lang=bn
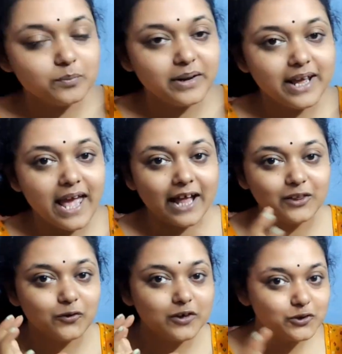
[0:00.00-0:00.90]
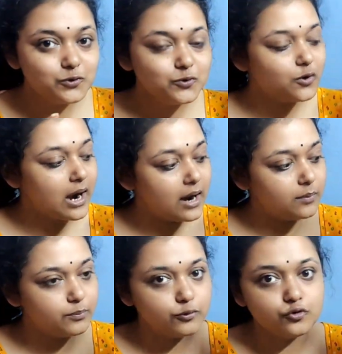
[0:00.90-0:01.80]
মানে এতটা সুন্দর আর
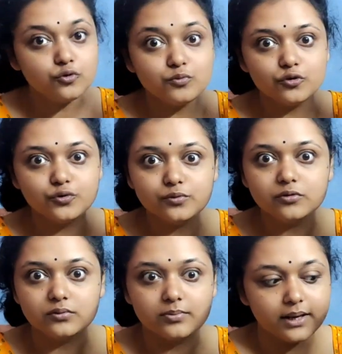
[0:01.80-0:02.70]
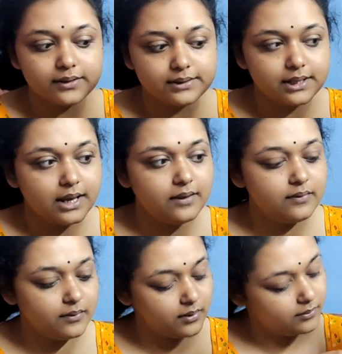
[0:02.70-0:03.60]
প্রচুর মজবুত মানে যে এই
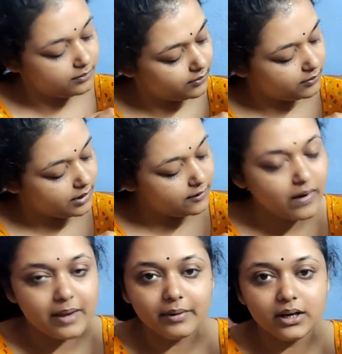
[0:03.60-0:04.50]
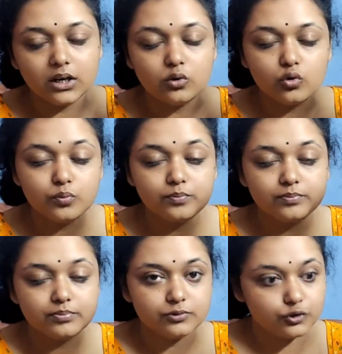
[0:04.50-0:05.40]
যে এই ফাইবারটা খুব
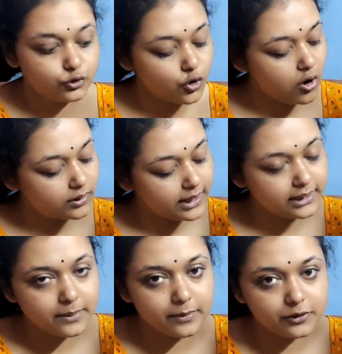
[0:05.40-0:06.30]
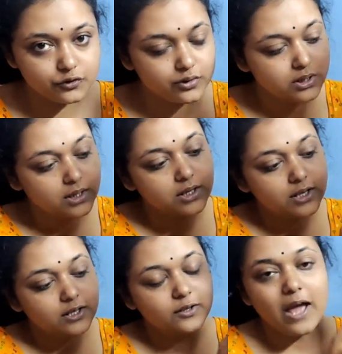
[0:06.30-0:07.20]
স্ট্রং দেখতেই পারছো
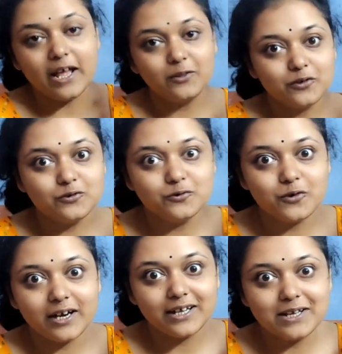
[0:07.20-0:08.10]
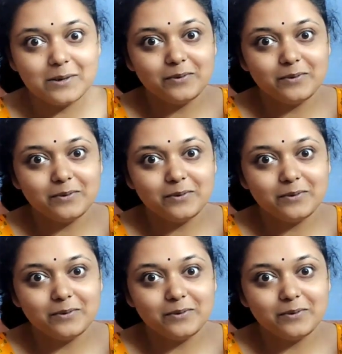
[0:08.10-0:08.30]
এতটা সুন্দর একটা গিফট